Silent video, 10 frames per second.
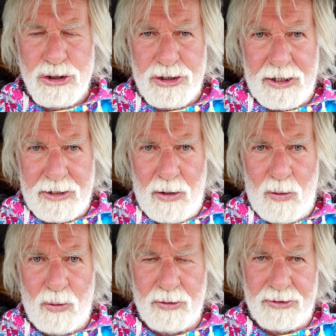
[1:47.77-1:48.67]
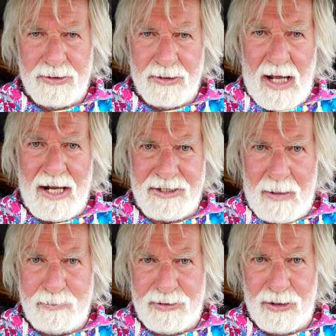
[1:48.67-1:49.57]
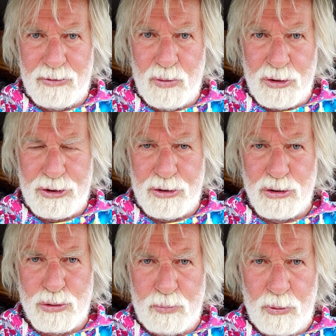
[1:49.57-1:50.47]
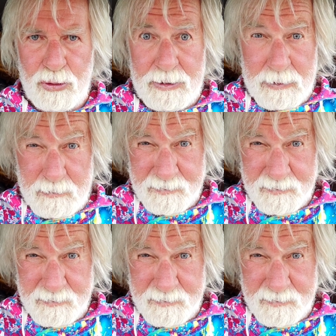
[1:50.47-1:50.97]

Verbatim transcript: Stecker und äh, Adapter durchgespült.